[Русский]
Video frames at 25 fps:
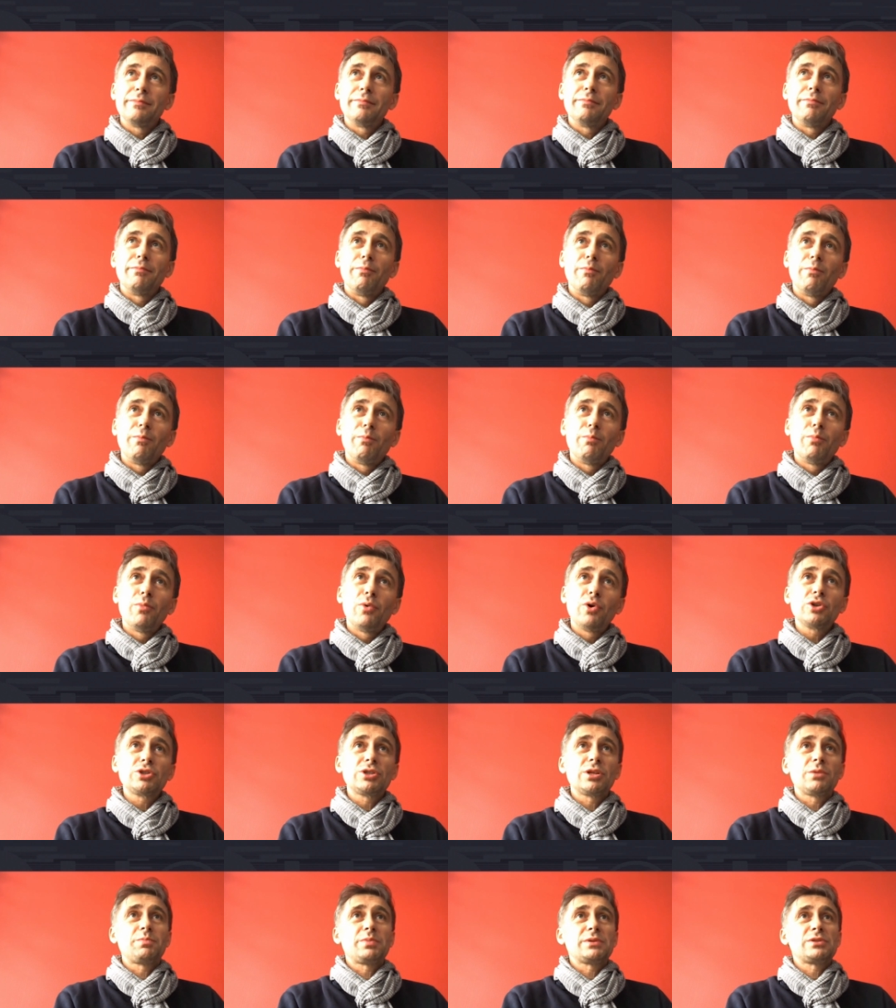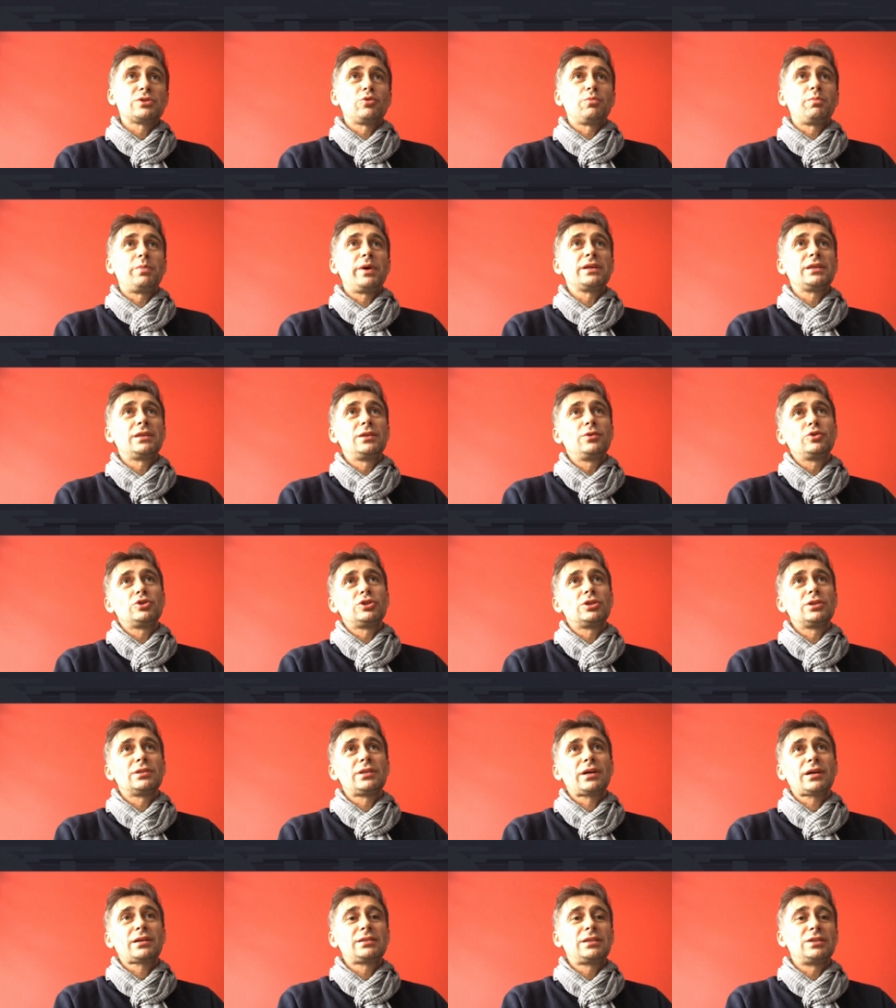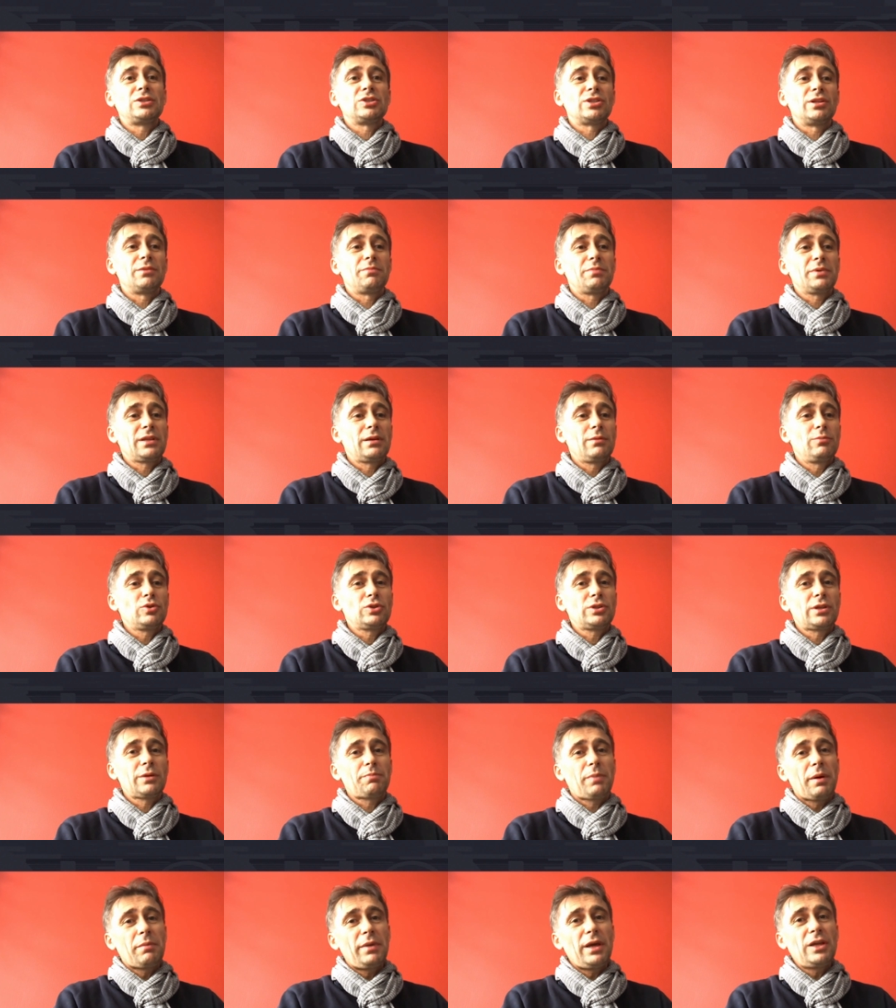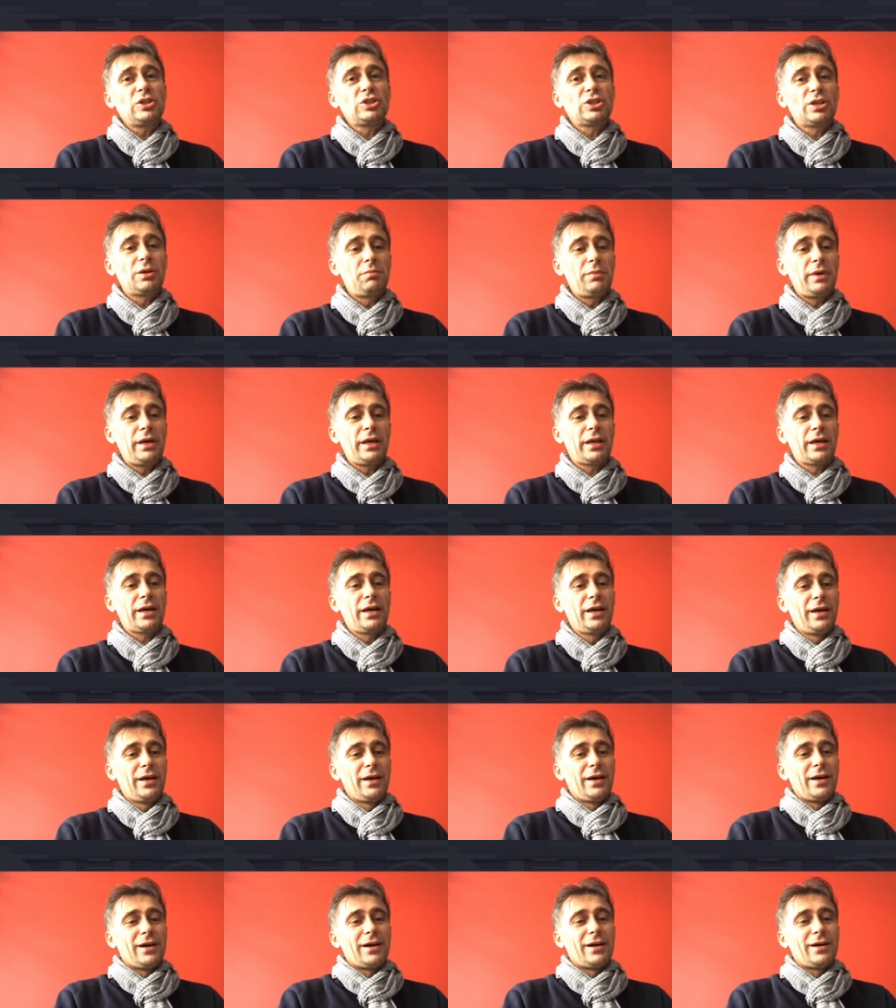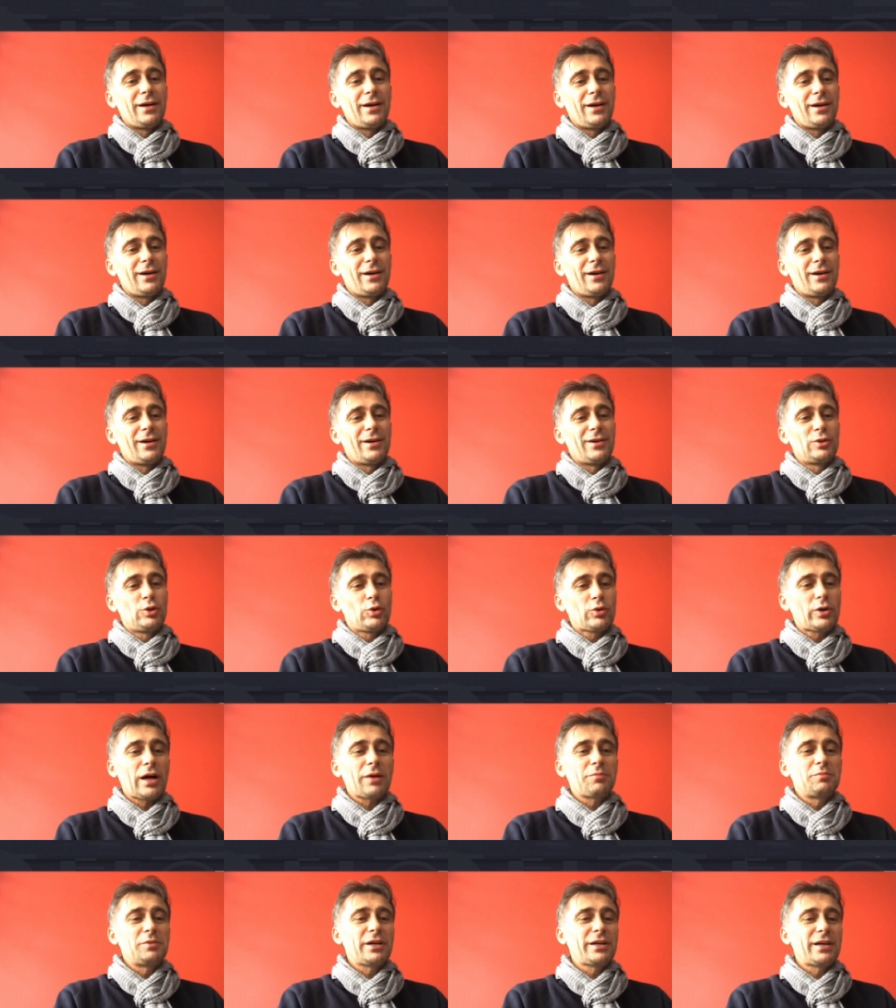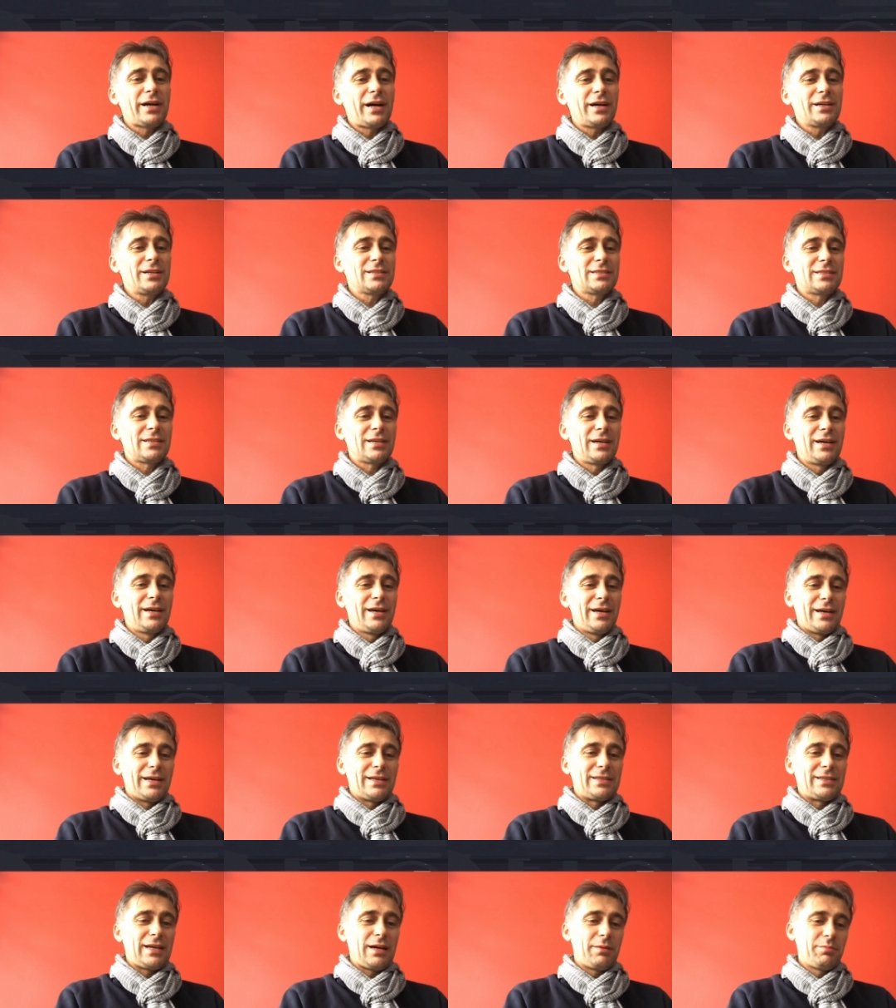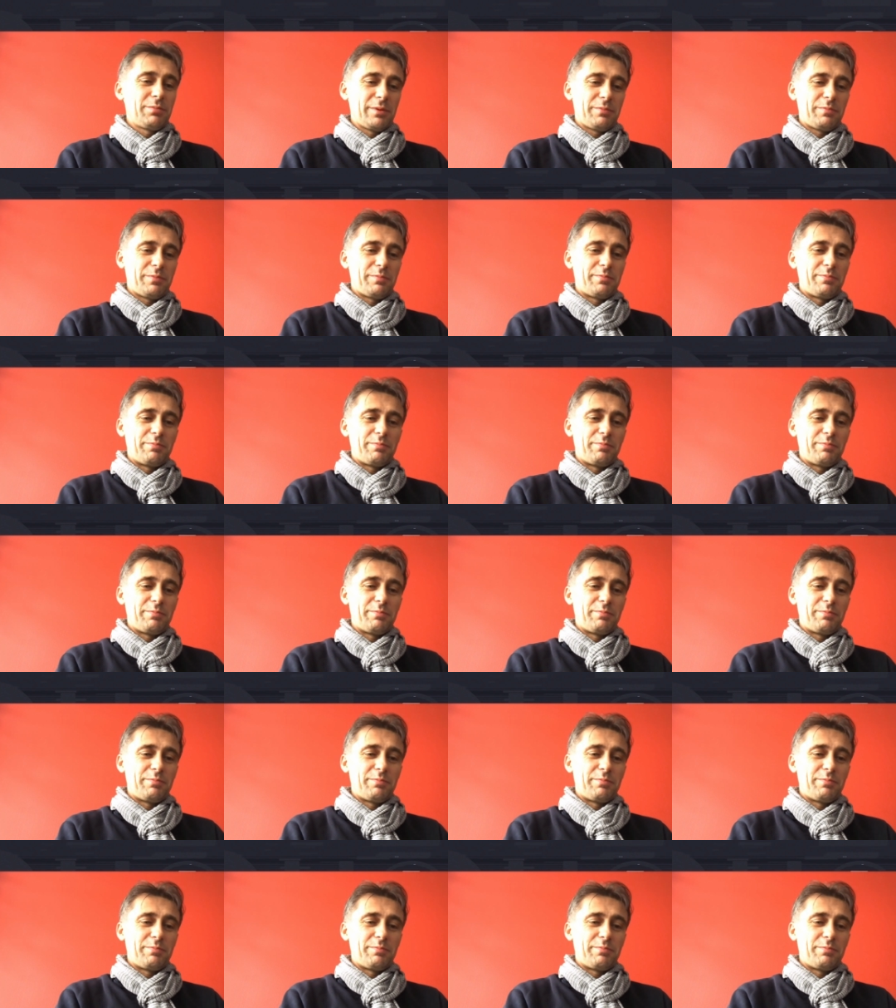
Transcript: может поступать не очень тактично, потому что по меньшей мере, э, ну как мне кажется, я бы